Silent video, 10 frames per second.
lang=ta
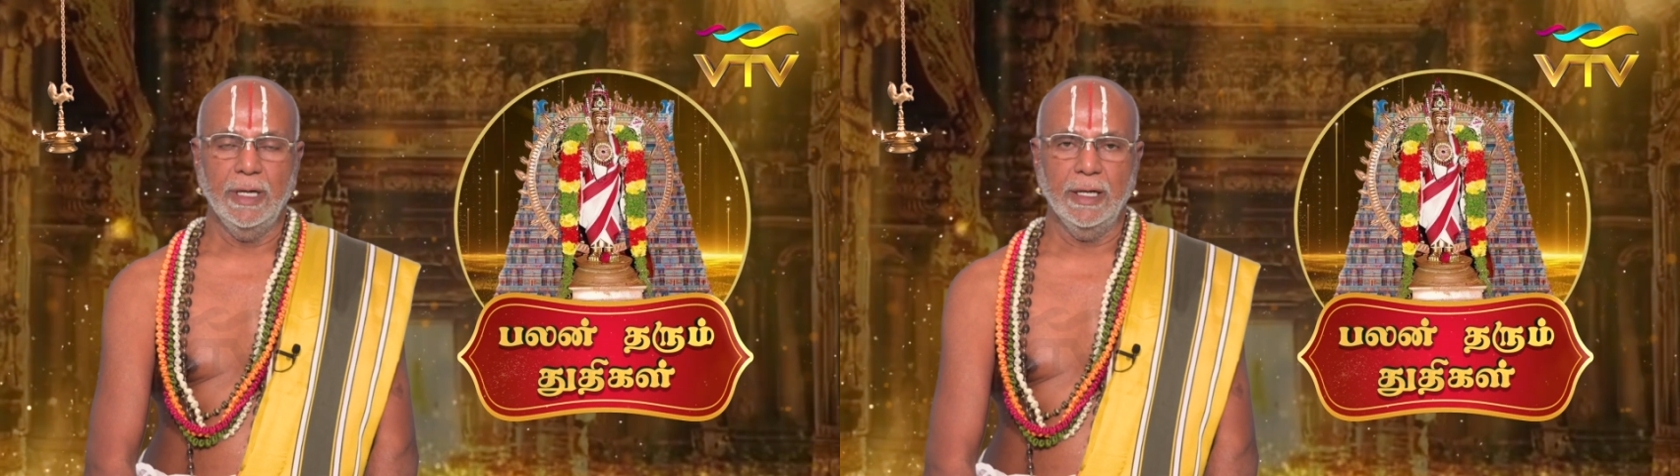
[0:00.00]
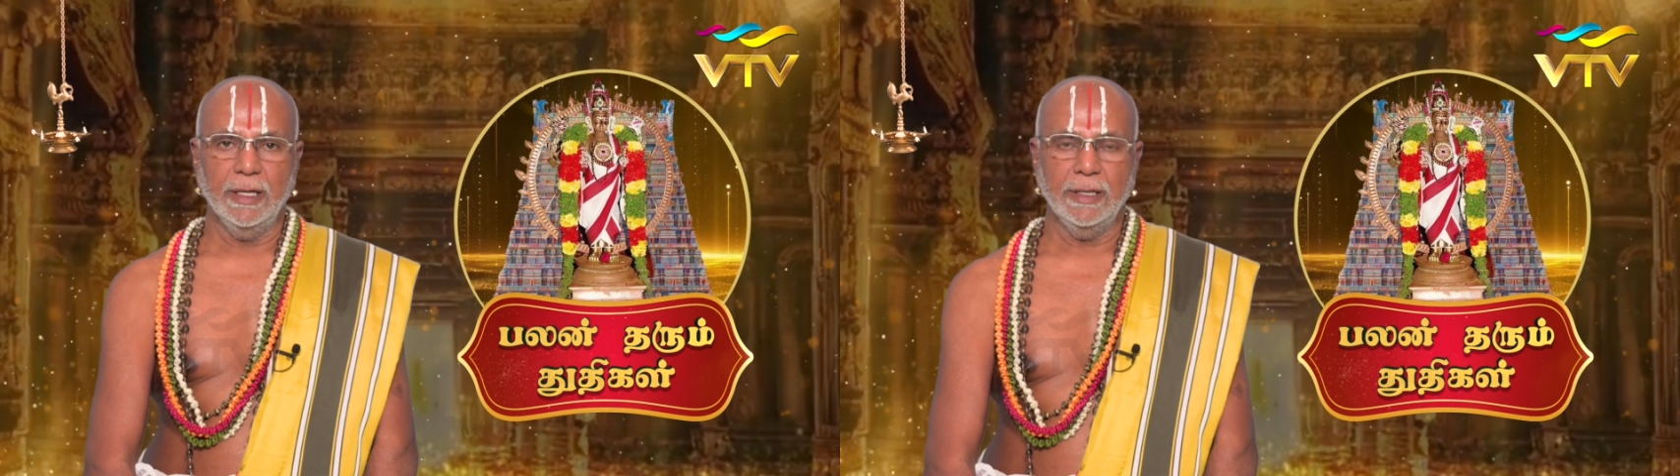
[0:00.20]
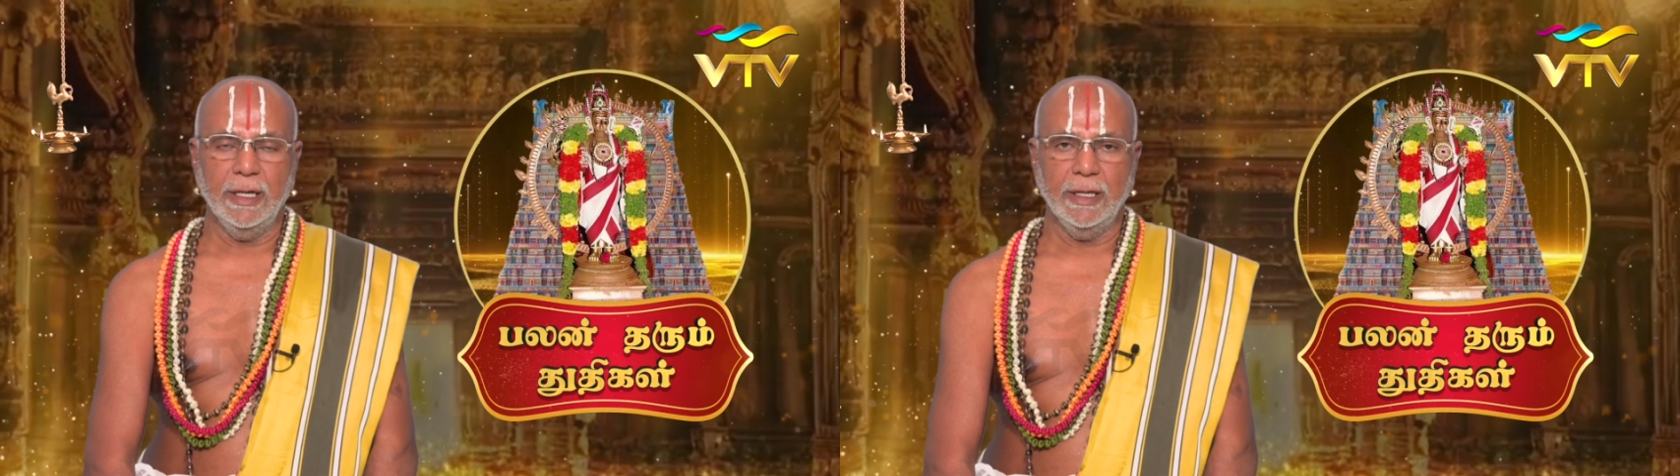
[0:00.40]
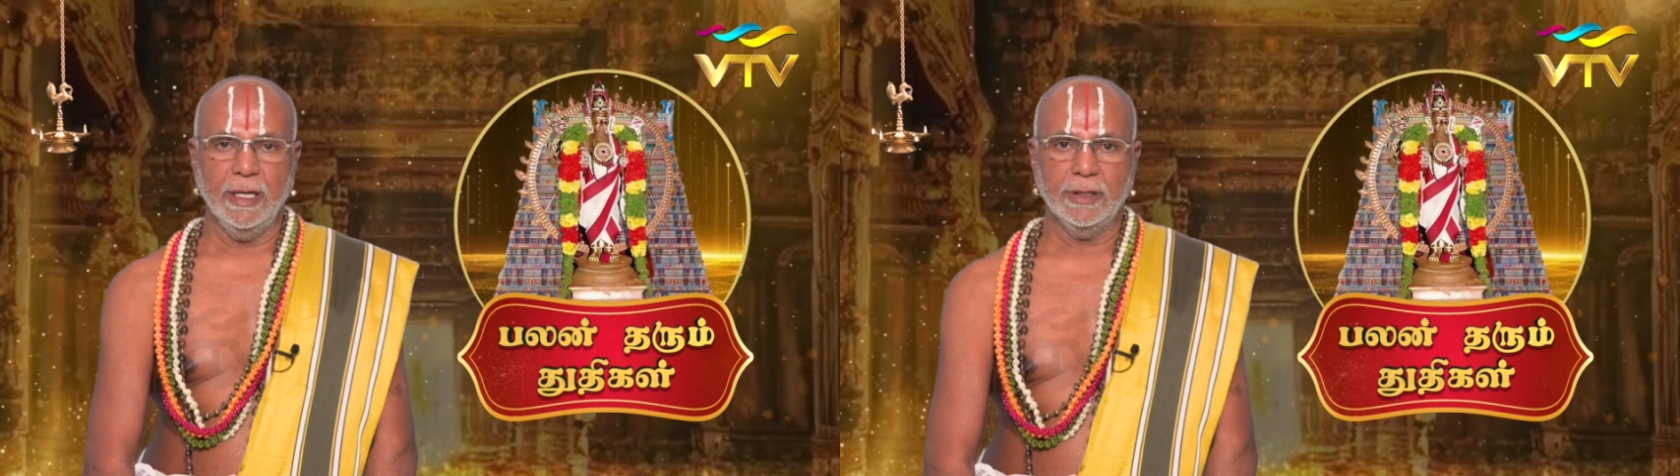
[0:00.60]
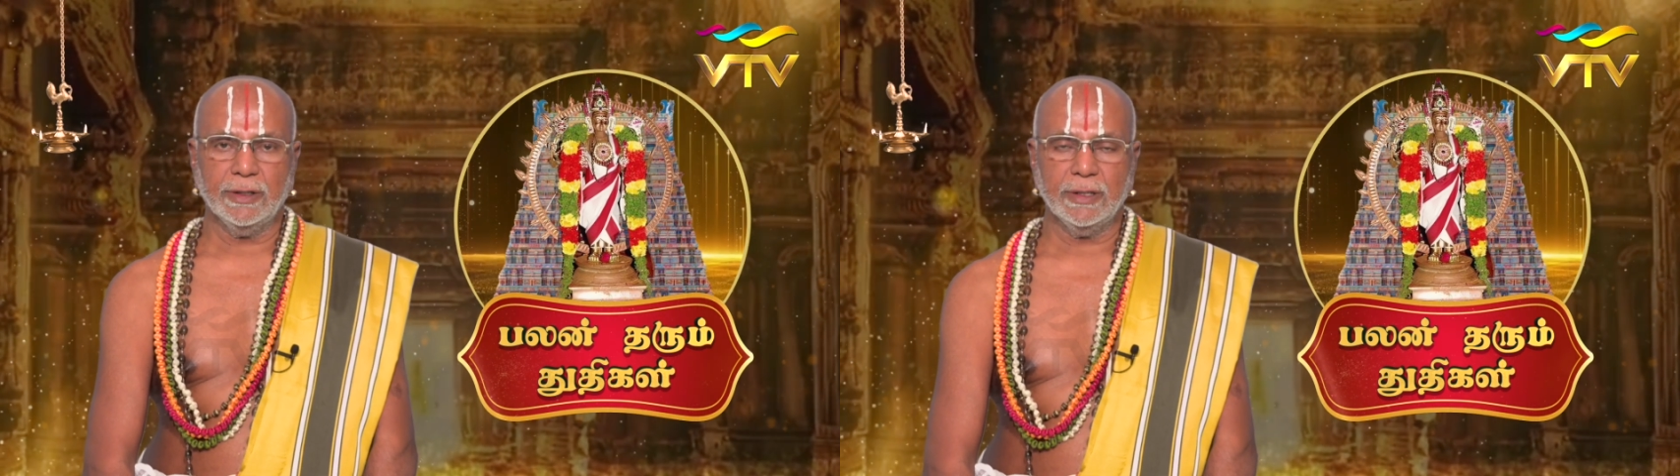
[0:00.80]
ஜெய
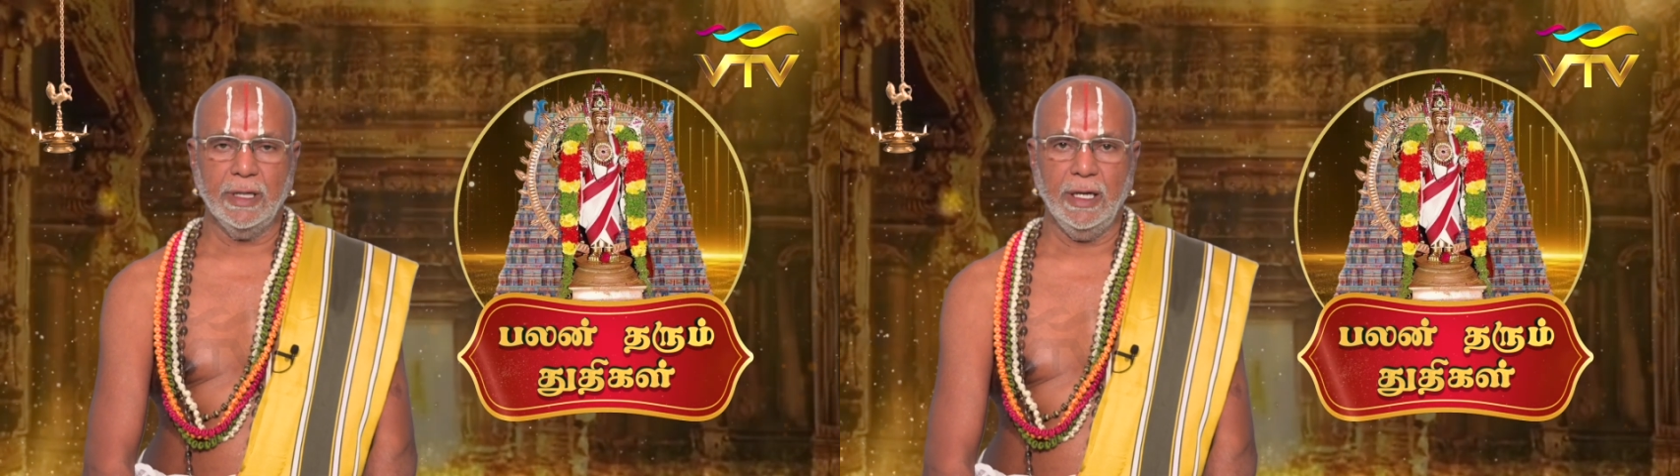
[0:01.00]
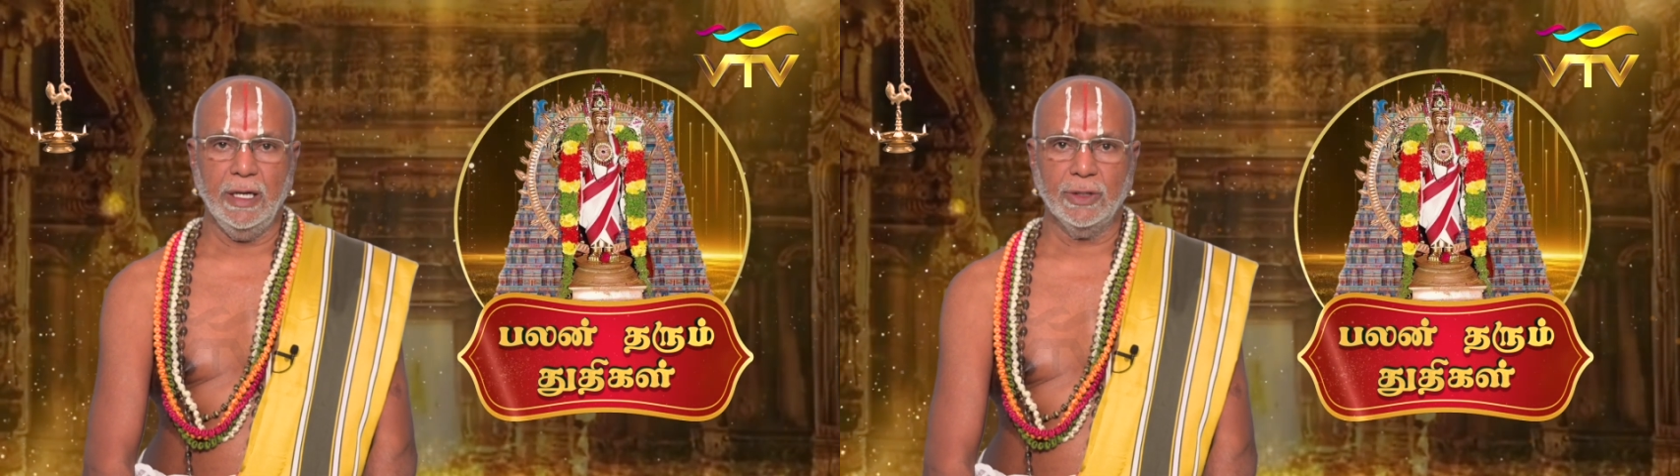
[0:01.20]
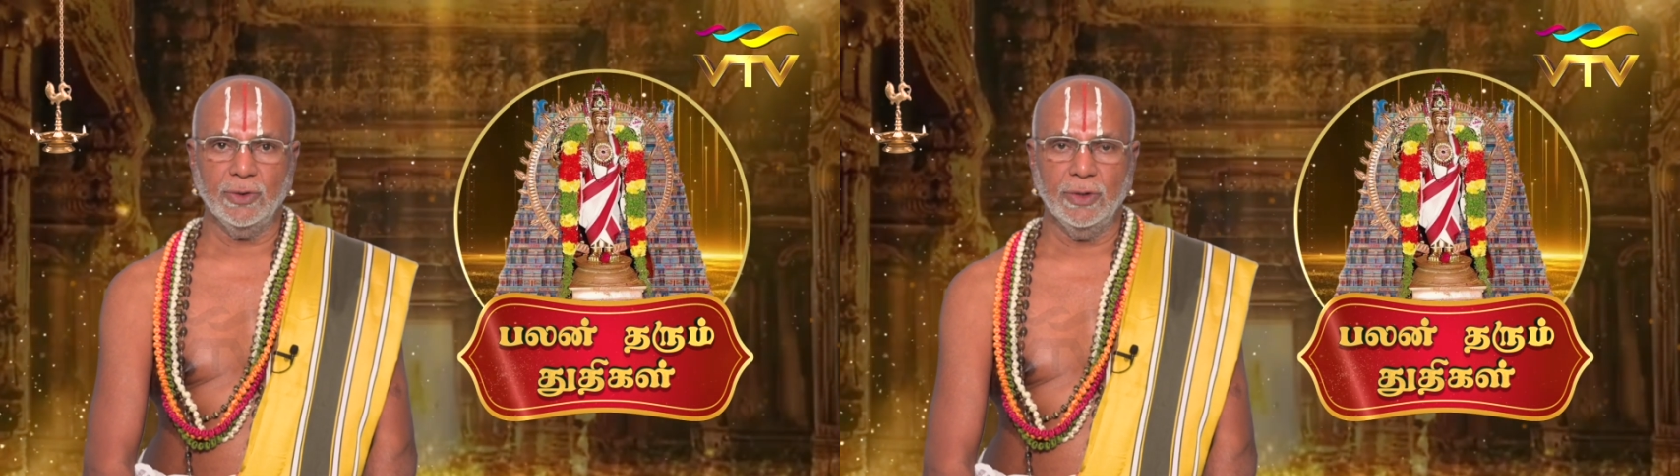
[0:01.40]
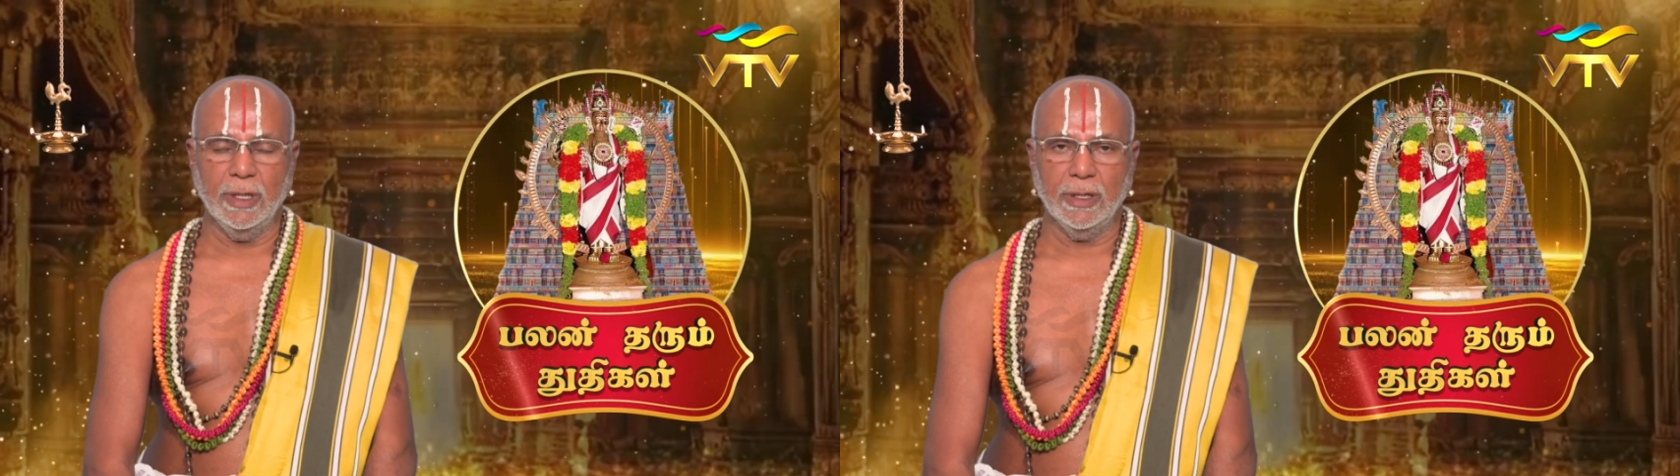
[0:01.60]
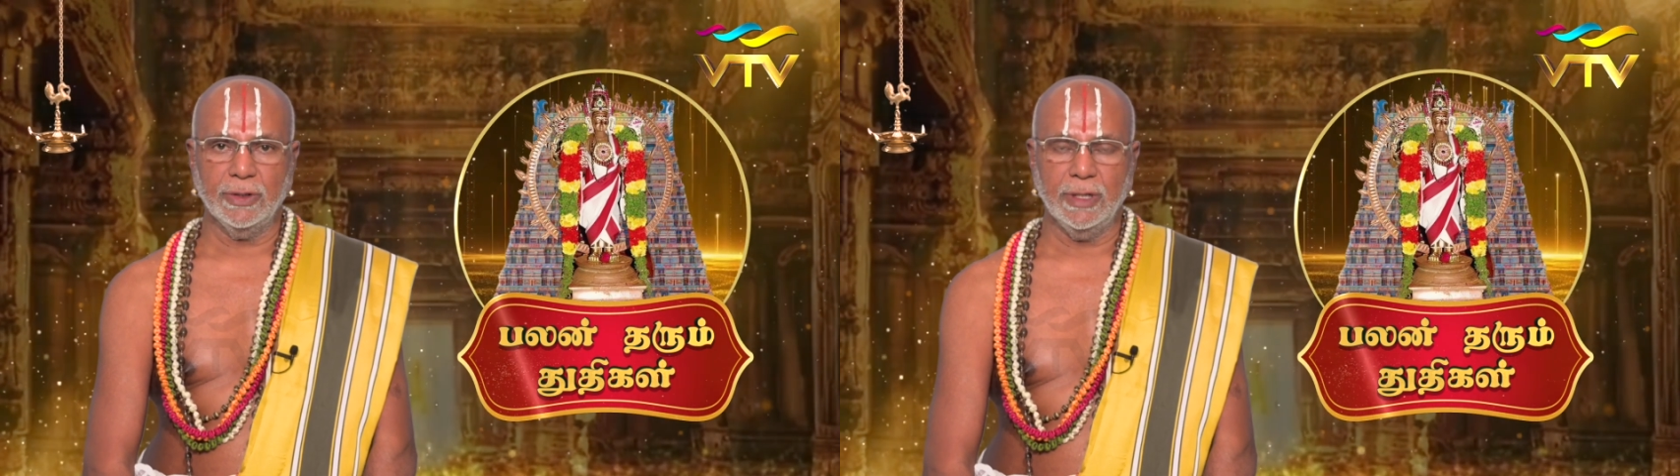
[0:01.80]
ஜெய ஸ்ரீ
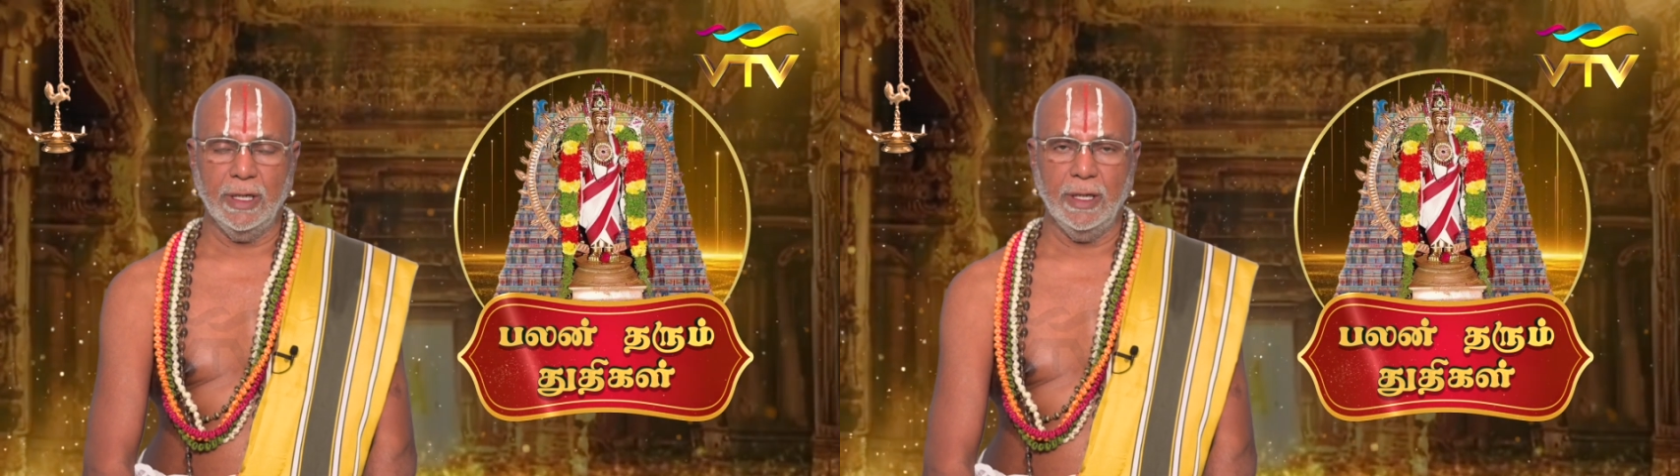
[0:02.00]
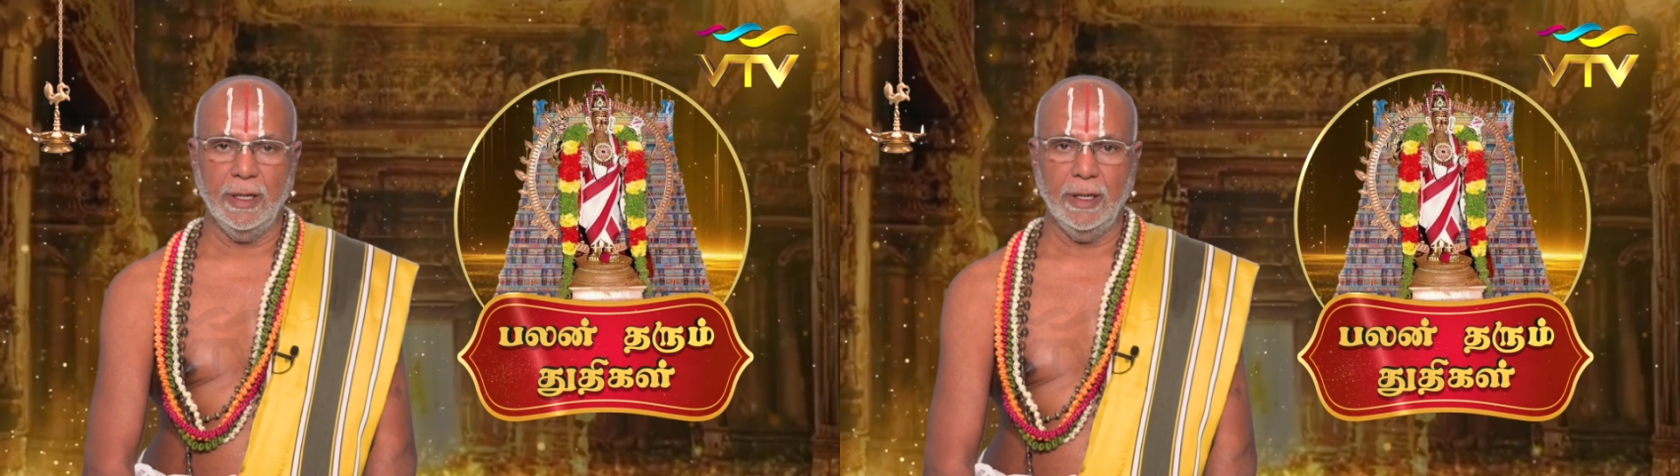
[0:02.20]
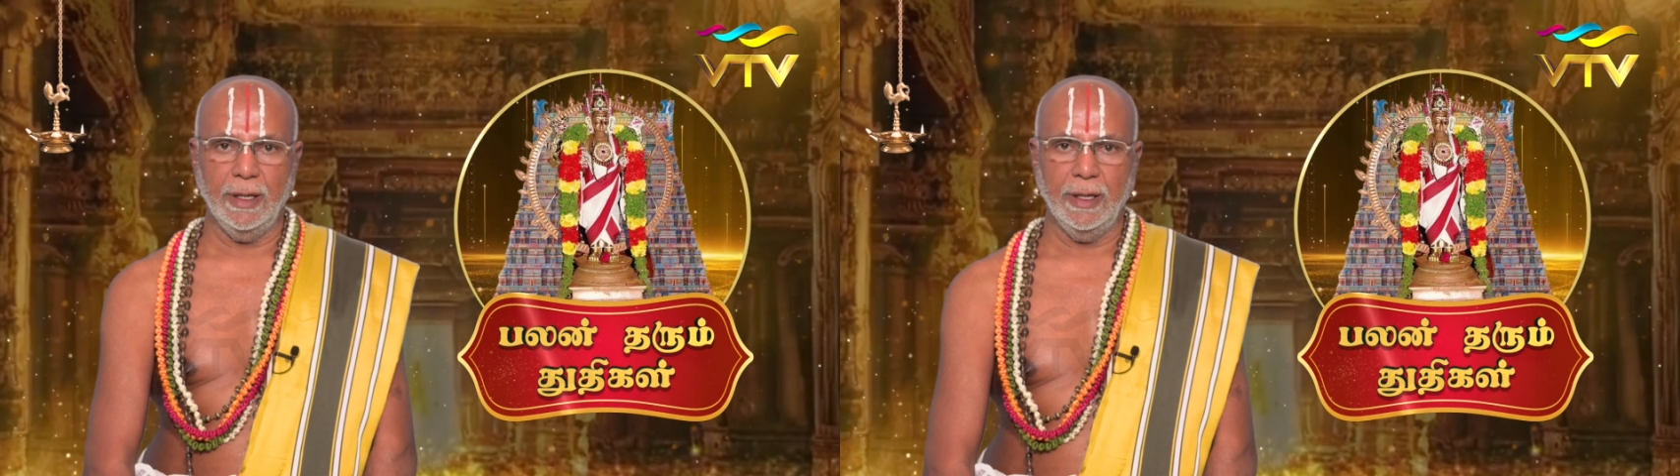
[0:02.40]
சுதர்ஷன